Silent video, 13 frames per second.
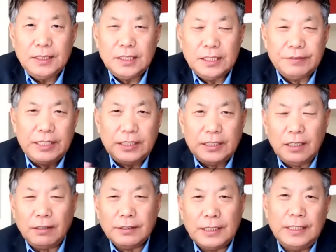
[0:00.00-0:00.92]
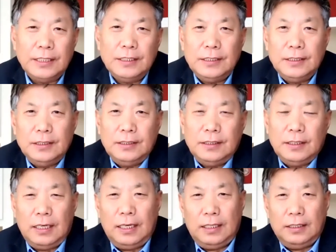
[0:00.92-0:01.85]
那么林昭呢，
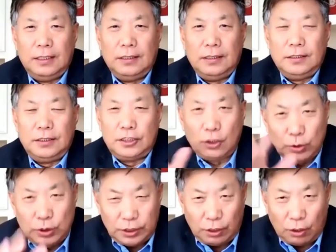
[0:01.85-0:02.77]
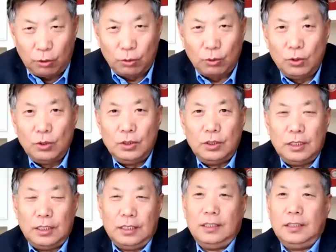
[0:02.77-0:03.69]
呃，受洗以后，
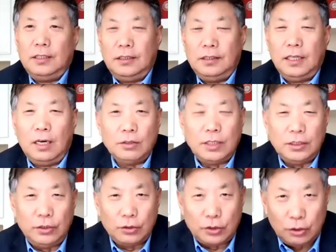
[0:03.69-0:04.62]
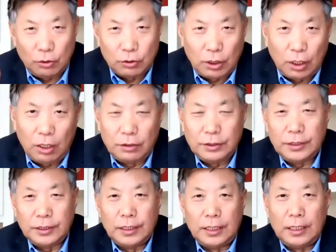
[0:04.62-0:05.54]
呃，然后他就受到
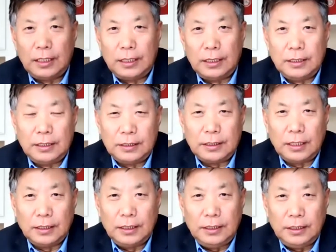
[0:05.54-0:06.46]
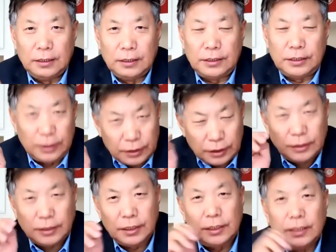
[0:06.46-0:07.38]
这个，呃，他的一个其实
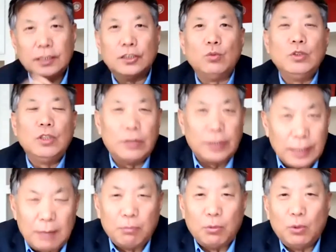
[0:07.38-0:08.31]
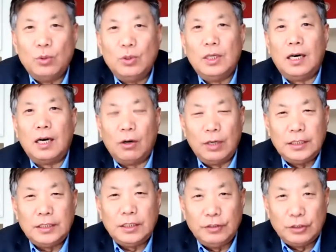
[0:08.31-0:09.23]
是一个宗教的干部，啊，后
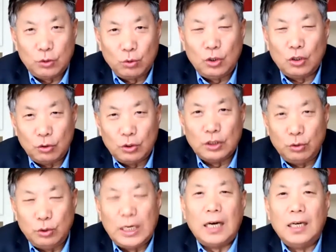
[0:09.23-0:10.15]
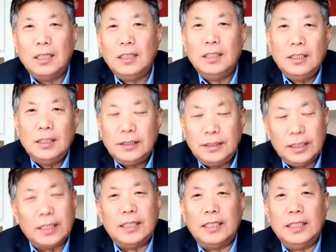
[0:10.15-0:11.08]
来成为宗教局的局长。这
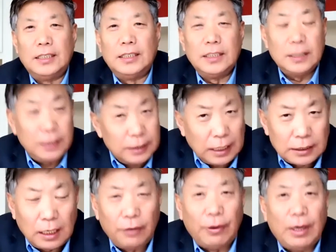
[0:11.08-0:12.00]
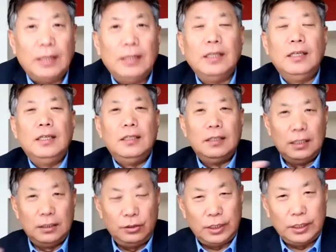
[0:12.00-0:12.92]
个人呢是个地下党员，
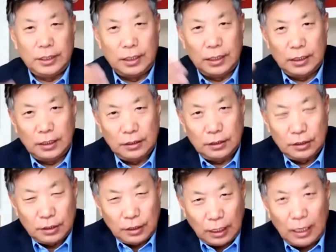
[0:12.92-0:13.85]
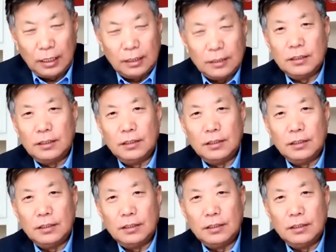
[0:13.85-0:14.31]
那就给他啊。